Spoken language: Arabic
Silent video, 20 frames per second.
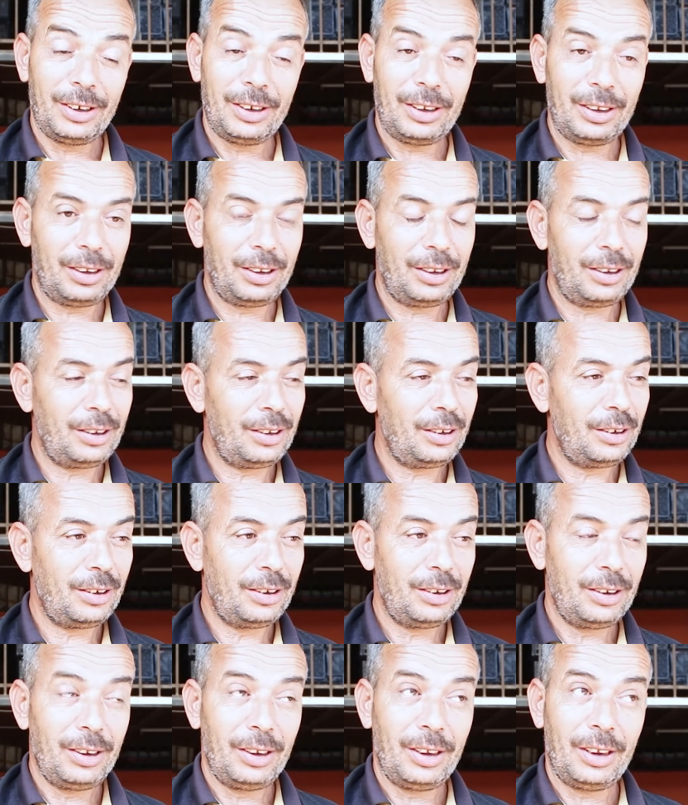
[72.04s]
إيه
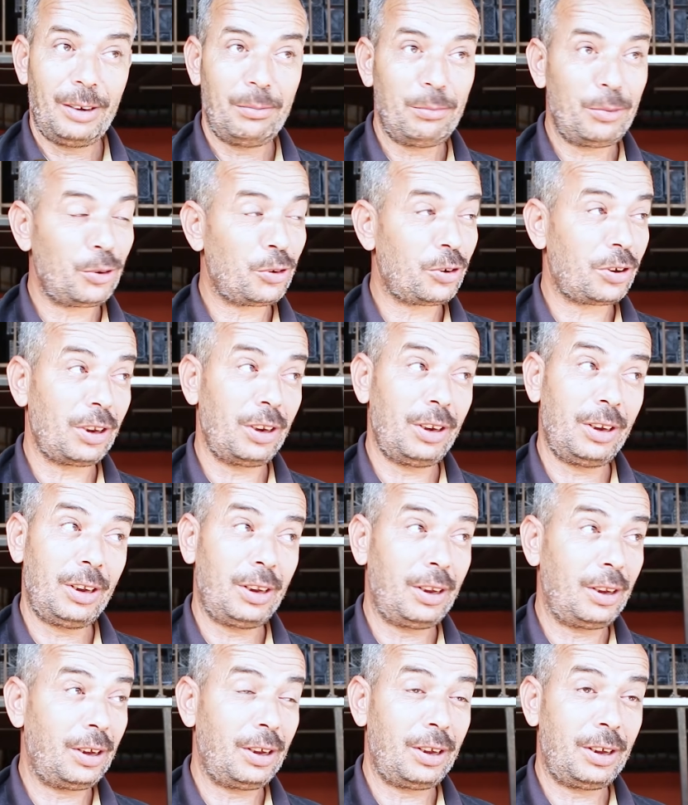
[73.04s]
المشكل
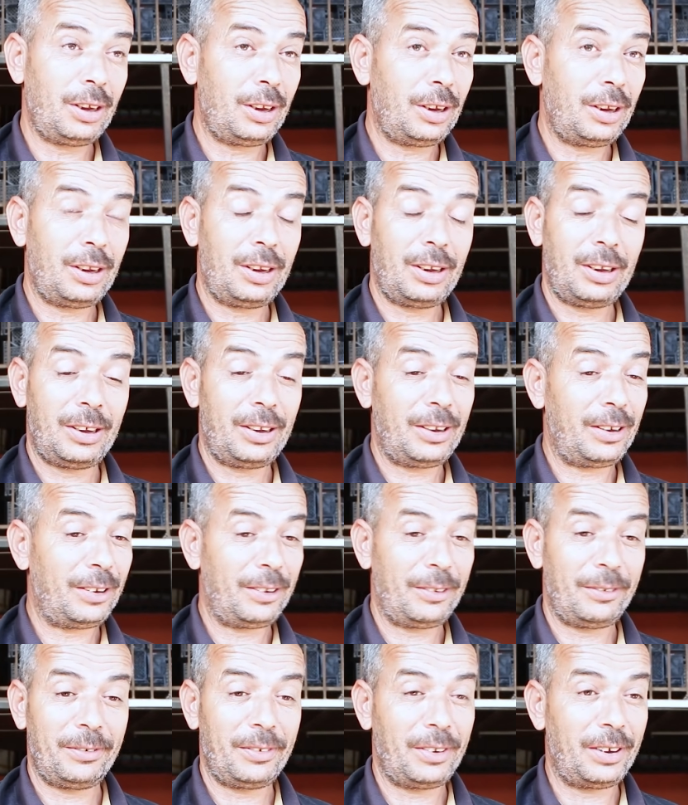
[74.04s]

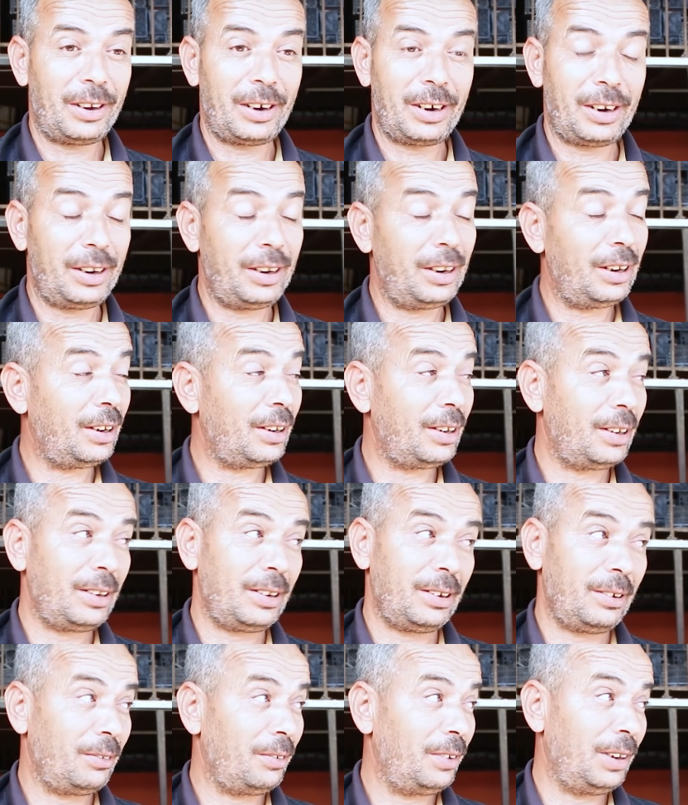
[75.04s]
آه، رانا
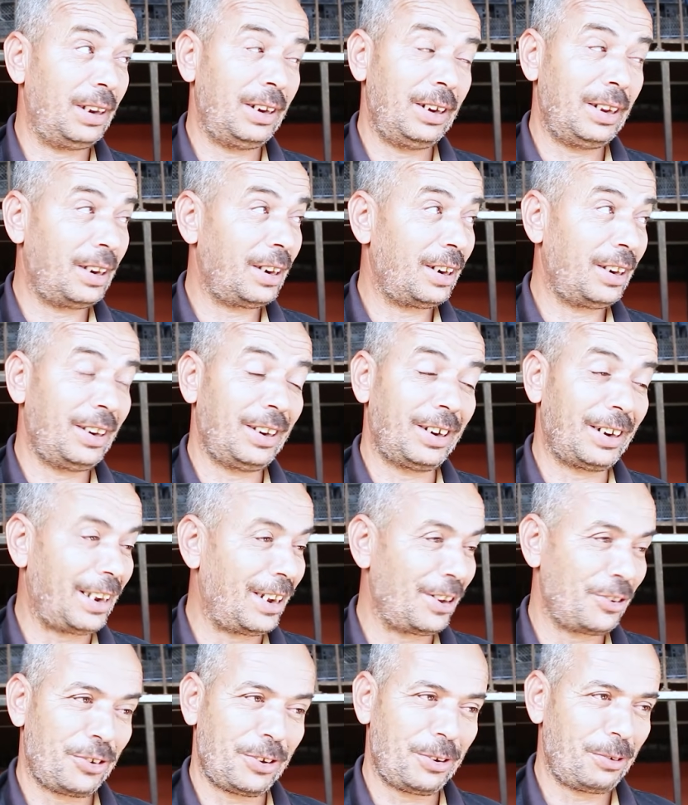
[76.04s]
ولا لا رانا
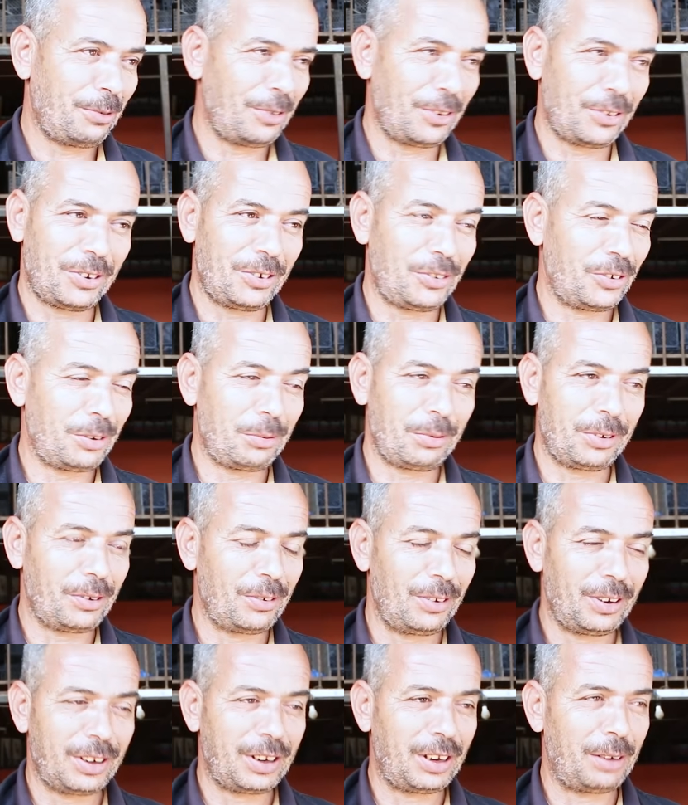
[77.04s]
نقاصي واش نجي
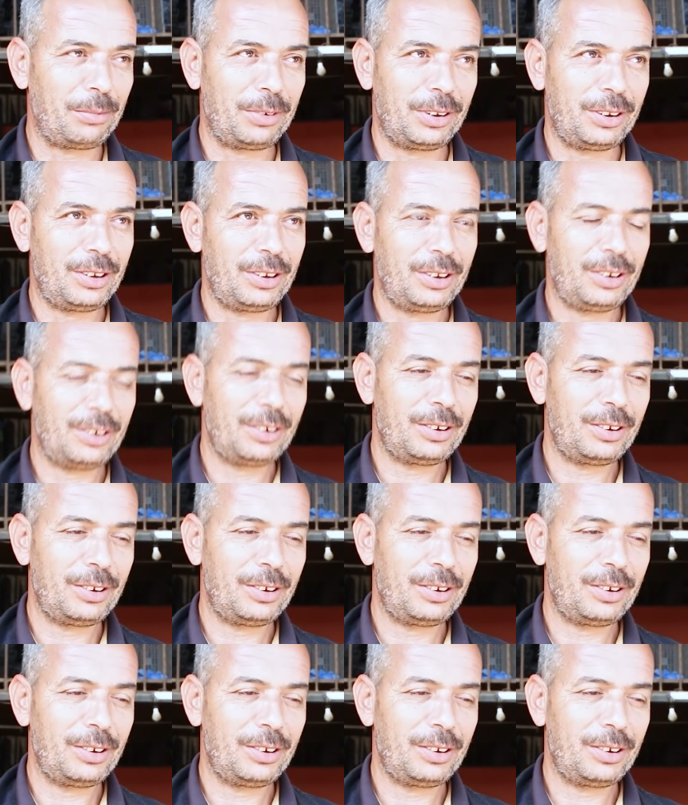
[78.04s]
نقول لك يا بنت